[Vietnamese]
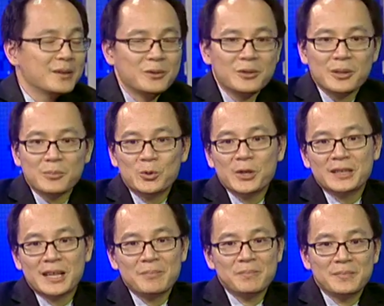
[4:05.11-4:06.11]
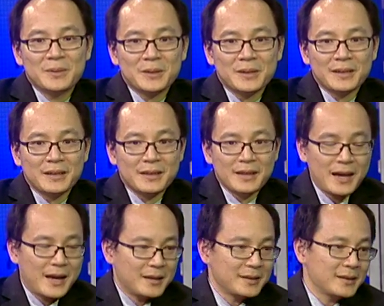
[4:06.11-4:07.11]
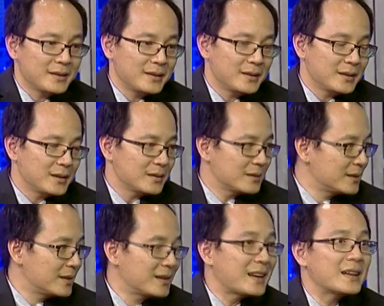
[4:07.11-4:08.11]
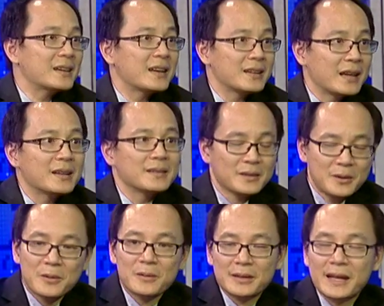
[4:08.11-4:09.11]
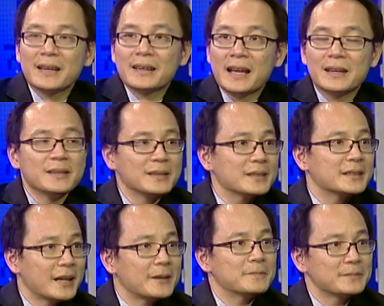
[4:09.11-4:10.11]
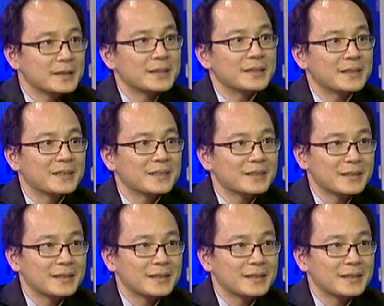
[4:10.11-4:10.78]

rồi muối thấp rồi da nó khô dạ, dạ, đang yeah, yeah. rồi đen đang hơn yeah. Yeah. thì yeah.